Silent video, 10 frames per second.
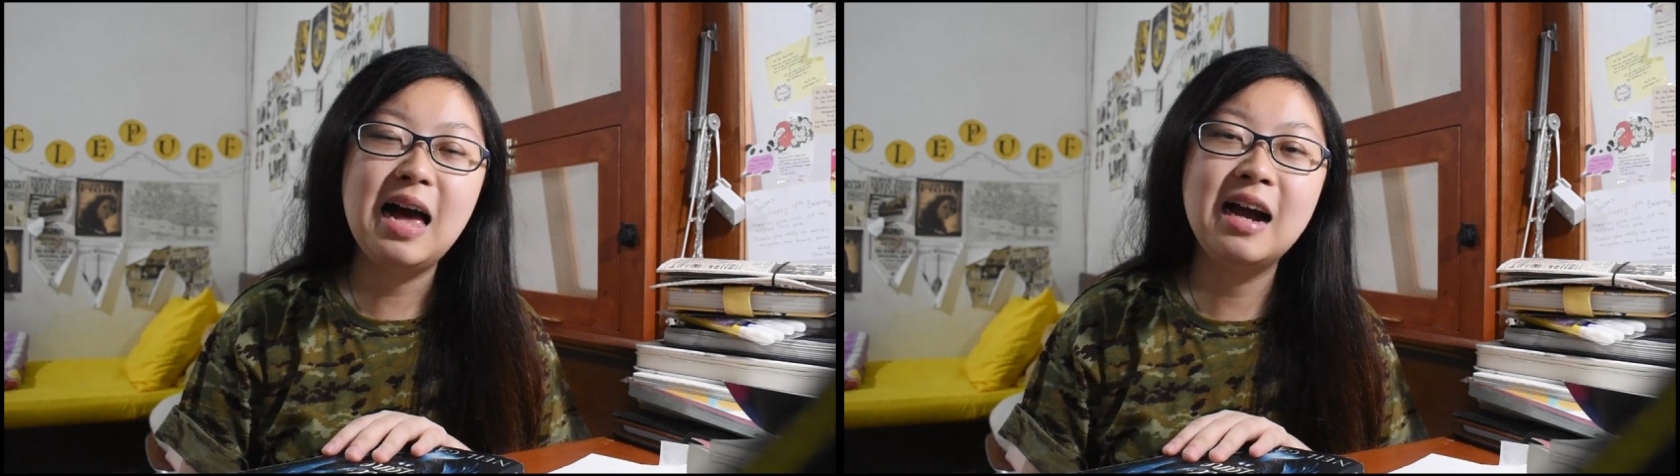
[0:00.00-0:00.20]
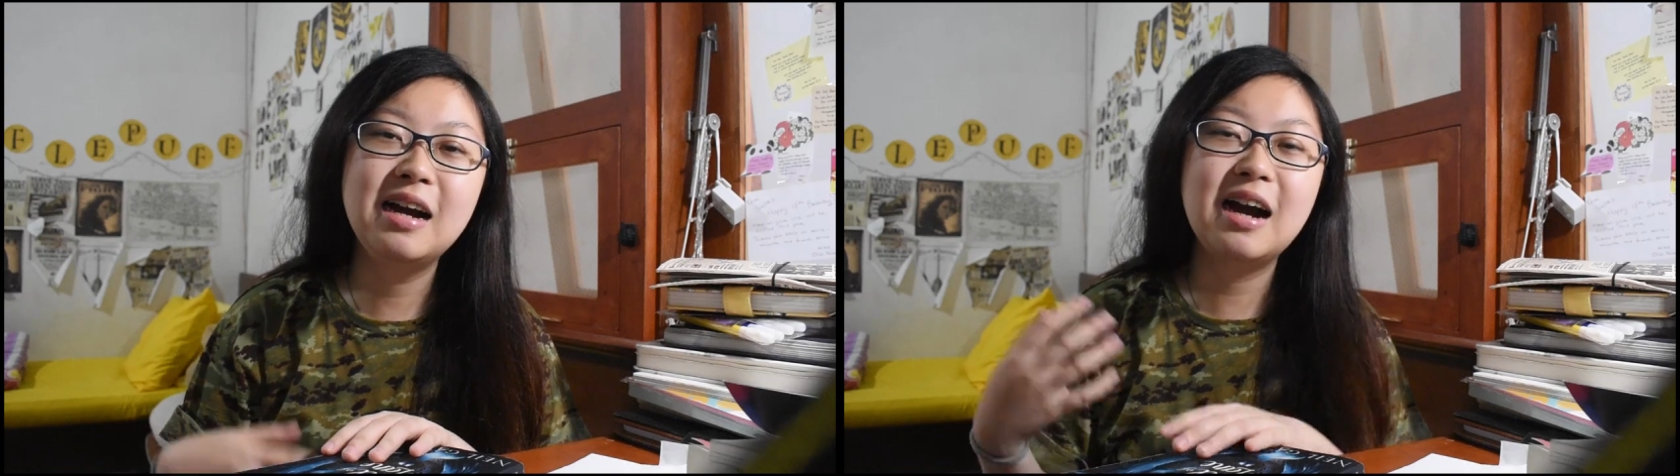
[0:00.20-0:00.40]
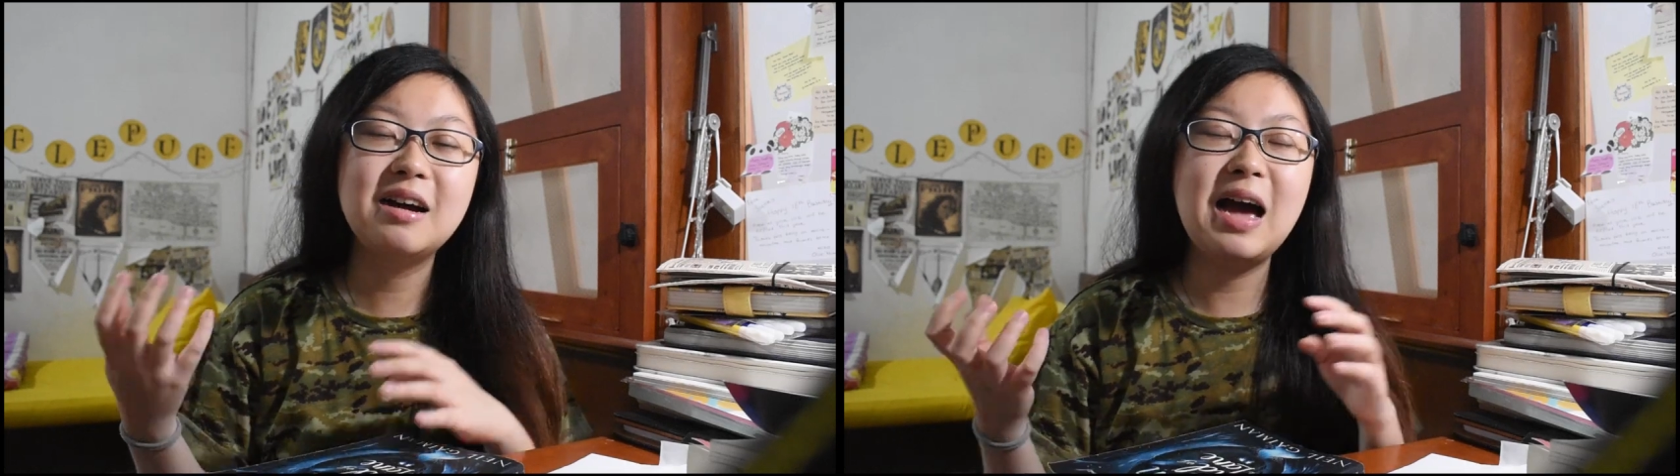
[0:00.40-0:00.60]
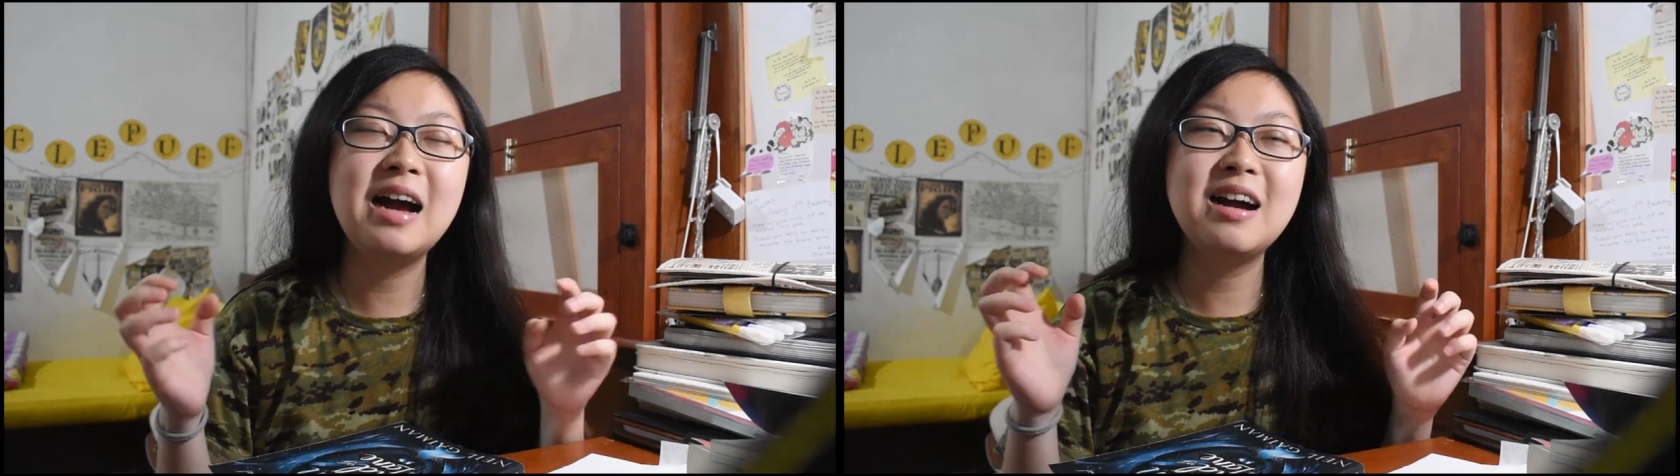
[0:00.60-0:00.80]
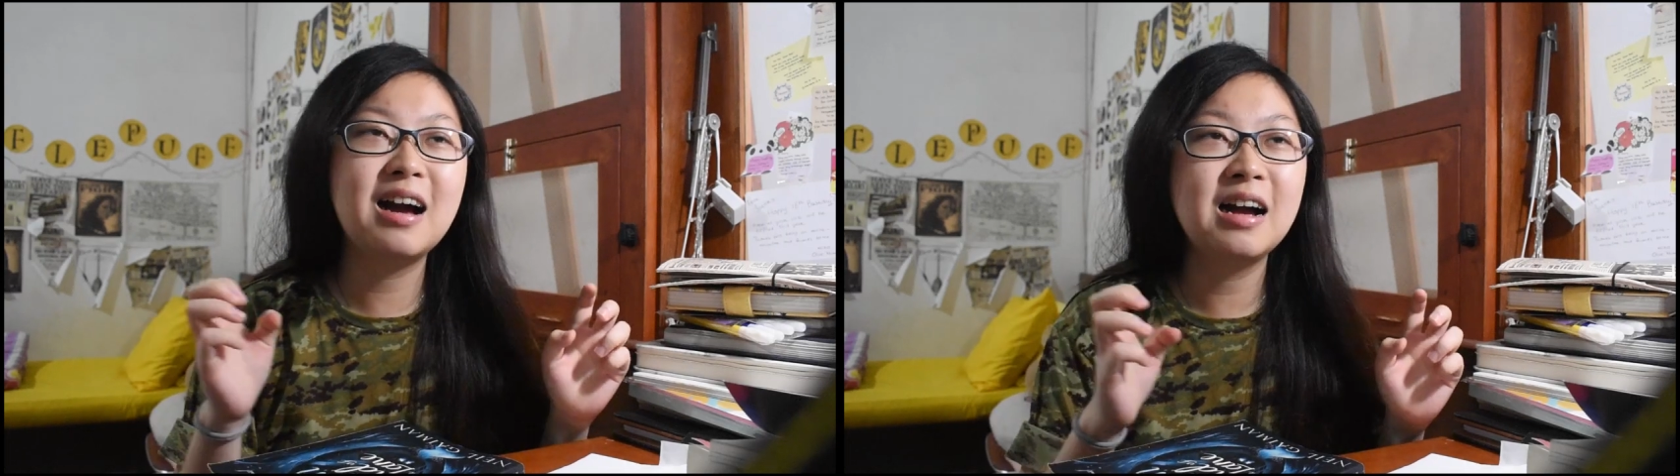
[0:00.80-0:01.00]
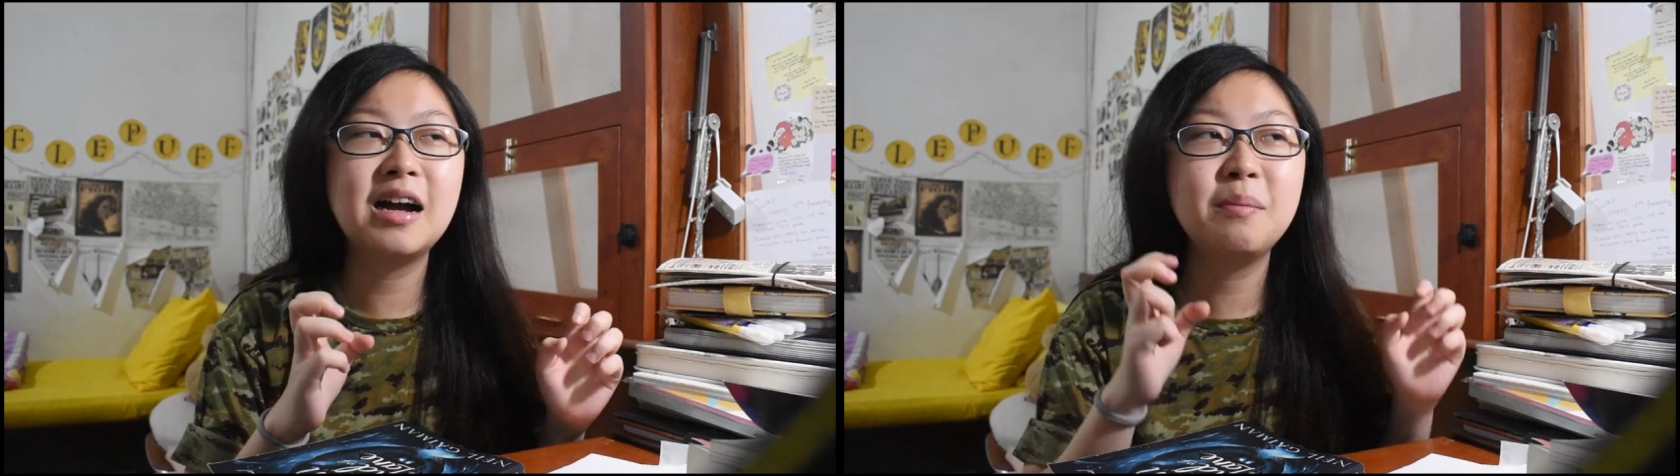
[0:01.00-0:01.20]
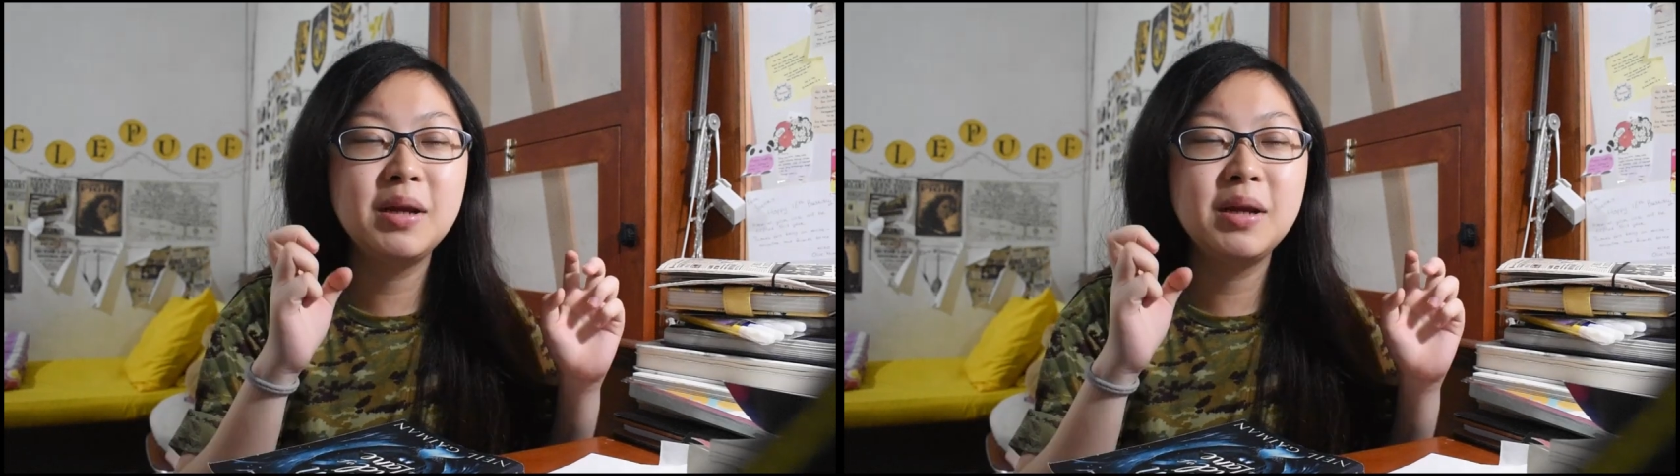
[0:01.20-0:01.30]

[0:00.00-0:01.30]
agak agak agak